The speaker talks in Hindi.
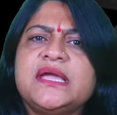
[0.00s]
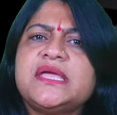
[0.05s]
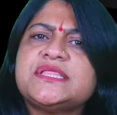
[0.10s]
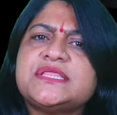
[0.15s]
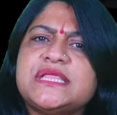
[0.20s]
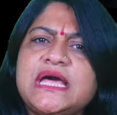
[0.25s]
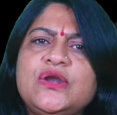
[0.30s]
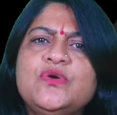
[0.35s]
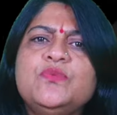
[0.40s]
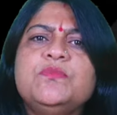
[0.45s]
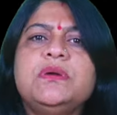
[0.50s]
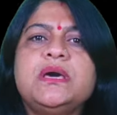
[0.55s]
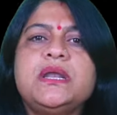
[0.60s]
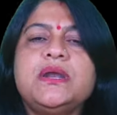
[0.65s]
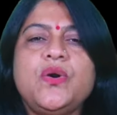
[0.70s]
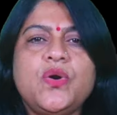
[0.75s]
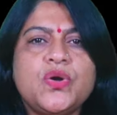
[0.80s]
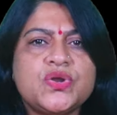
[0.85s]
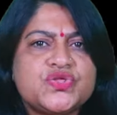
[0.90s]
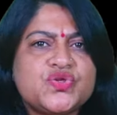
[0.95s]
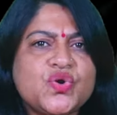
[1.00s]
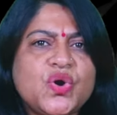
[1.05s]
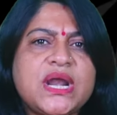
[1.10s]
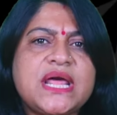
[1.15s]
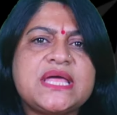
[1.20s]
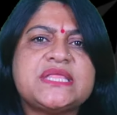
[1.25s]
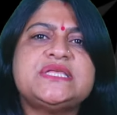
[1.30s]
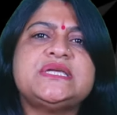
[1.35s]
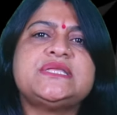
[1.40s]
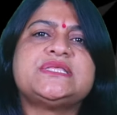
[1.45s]
कि सलुम्बर और
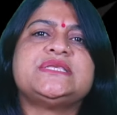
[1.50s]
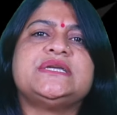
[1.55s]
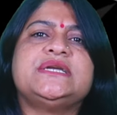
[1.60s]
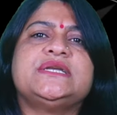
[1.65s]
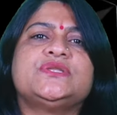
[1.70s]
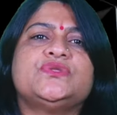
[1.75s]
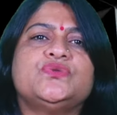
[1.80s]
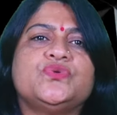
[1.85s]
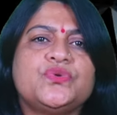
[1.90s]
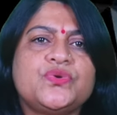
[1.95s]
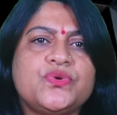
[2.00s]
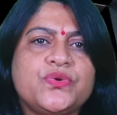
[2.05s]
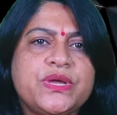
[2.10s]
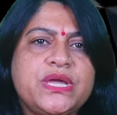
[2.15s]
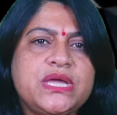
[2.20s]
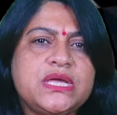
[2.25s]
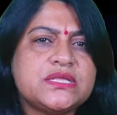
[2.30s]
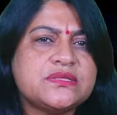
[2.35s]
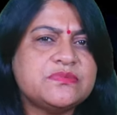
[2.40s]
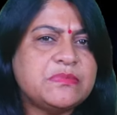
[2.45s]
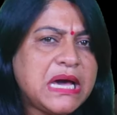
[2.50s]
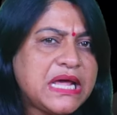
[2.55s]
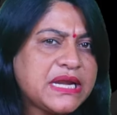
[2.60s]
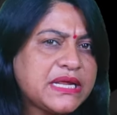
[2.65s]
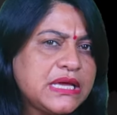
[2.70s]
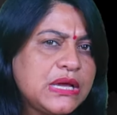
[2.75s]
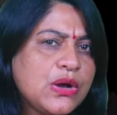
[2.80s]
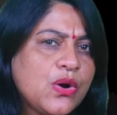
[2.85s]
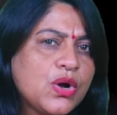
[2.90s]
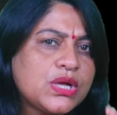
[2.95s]
चौरासी सीट दोनों ही इस
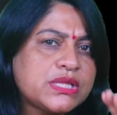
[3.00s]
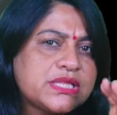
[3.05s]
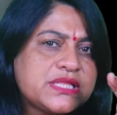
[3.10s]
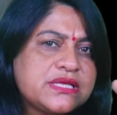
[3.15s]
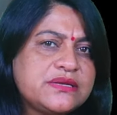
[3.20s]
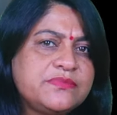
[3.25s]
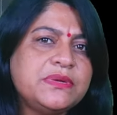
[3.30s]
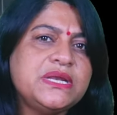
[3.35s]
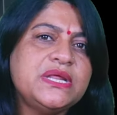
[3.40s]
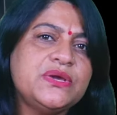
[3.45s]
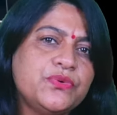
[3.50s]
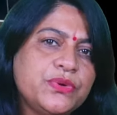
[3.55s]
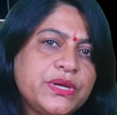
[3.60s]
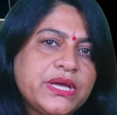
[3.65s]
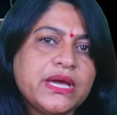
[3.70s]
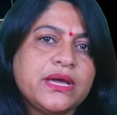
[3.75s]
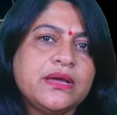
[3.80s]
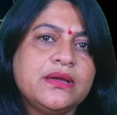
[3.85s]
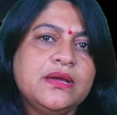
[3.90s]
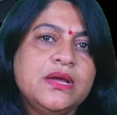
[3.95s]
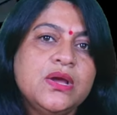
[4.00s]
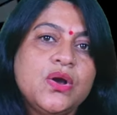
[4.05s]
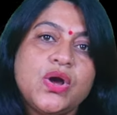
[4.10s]
बार की हॉट सीट बनी हुई है